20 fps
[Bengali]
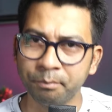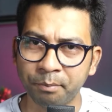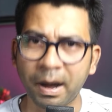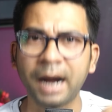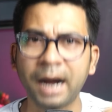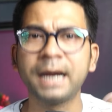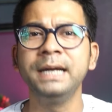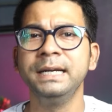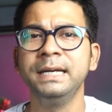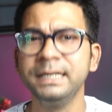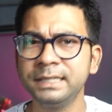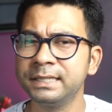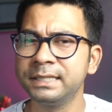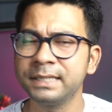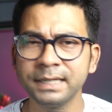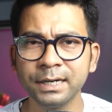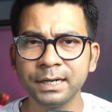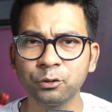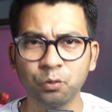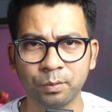বাকি
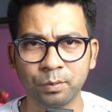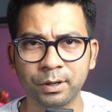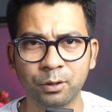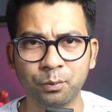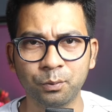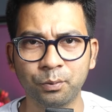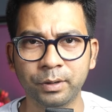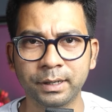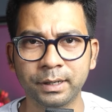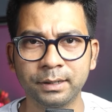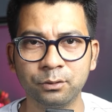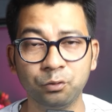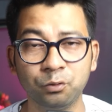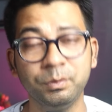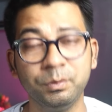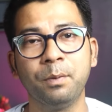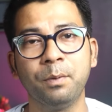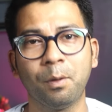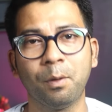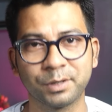ডিসিশনটা তোমার উপরে
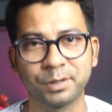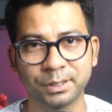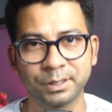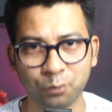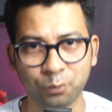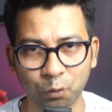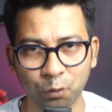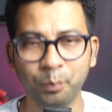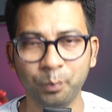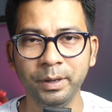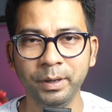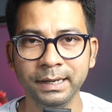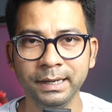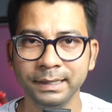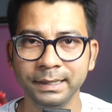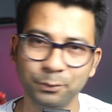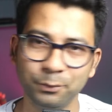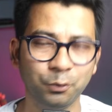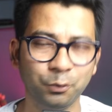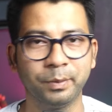তুমি এই প্রফেশন করবে
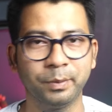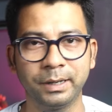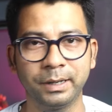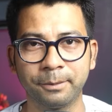কি করবে